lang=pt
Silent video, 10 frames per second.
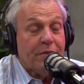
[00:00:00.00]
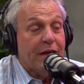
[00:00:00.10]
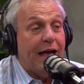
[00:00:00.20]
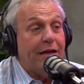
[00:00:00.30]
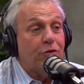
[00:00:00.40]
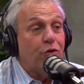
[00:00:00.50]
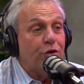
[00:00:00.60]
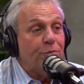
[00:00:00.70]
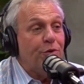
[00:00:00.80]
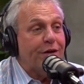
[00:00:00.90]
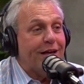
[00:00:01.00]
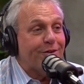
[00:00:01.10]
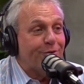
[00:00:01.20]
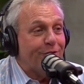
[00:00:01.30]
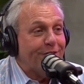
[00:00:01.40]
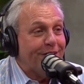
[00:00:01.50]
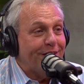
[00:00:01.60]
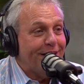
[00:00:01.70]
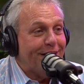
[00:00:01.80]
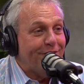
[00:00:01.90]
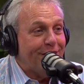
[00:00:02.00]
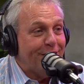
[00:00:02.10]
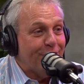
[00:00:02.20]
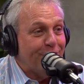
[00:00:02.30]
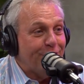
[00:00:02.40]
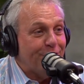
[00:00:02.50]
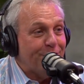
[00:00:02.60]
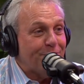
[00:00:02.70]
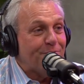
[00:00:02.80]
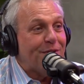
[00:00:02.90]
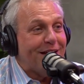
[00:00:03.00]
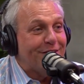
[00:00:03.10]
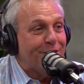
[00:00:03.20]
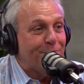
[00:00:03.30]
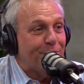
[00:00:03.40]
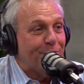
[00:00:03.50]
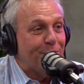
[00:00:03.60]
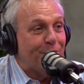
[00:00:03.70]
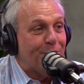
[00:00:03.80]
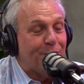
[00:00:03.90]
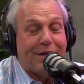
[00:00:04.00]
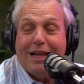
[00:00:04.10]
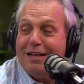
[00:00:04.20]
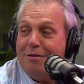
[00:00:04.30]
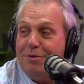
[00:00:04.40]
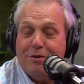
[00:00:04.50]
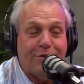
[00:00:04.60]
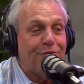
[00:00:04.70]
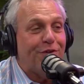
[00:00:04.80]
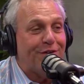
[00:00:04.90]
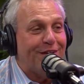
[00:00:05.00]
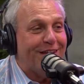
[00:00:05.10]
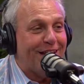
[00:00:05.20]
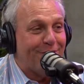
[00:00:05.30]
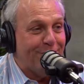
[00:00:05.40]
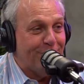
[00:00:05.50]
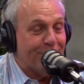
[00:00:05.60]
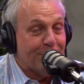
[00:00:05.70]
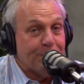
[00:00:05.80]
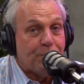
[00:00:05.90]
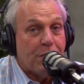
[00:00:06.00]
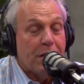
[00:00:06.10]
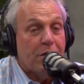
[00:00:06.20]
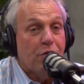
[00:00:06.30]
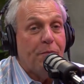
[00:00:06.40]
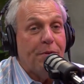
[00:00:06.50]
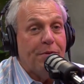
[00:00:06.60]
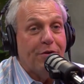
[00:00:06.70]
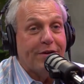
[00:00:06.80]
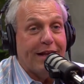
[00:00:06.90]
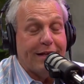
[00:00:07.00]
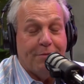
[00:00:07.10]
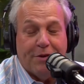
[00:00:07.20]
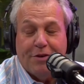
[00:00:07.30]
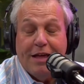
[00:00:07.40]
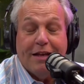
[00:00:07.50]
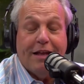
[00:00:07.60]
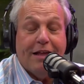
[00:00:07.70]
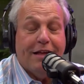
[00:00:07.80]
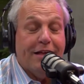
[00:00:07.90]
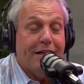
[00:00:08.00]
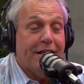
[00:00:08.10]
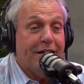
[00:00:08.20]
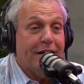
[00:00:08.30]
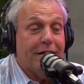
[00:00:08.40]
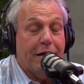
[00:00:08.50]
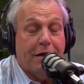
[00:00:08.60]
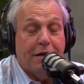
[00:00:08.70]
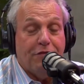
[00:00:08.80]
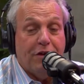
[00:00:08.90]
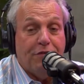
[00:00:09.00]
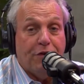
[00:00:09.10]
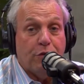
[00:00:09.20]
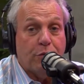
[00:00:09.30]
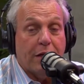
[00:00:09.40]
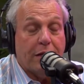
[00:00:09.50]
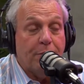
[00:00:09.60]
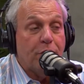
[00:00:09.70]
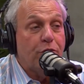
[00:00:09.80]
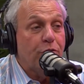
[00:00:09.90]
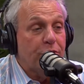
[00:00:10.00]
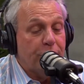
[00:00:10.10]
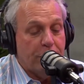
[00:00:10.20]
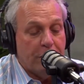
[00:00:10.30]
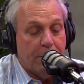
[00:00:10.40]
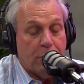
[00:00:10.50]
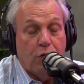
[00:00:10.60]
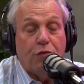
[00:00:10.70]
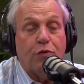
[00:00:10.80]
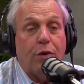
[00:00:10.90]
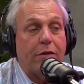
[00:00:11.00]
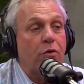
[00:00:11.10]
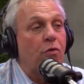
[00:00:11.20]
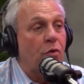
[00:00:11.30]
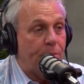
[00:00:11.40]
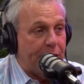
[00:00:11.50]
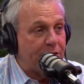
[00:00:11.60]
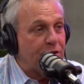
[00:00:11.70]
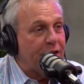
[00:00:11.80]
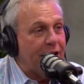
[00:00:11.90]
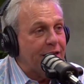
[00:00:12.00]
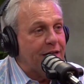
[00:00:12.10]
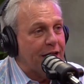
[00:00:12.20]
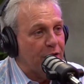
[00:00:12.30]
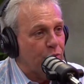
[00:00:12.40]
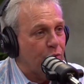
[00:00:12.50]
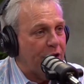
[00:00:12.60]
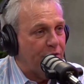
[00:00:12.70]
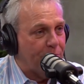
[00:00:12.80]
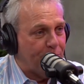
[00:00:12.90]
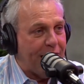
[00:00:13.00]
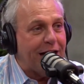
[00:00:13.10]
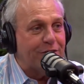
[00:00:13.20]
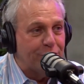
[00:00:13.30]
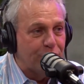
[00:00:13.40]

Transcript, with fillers: Aí, em 2014, a Evelyn resolveu partir para o tratamento de fertilização in vitro. O primeiro tratamento, é, é, a Evelyn fez um tratamento de, de, chamado ovo doação compartilhada, em que ela isso, é doava é parte